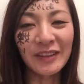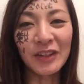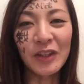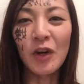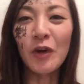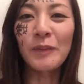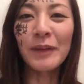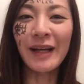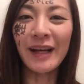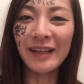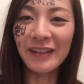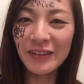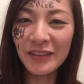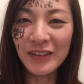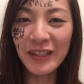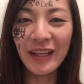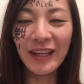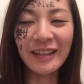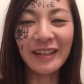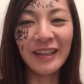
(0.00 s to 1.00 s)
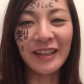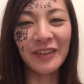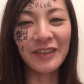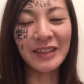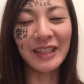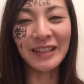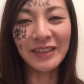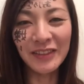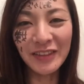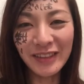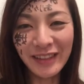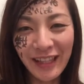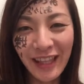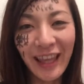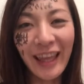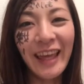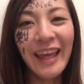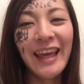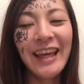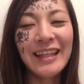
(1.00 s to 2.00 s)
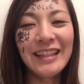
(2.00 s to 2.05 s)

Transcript: 興味がありそうな方を誘って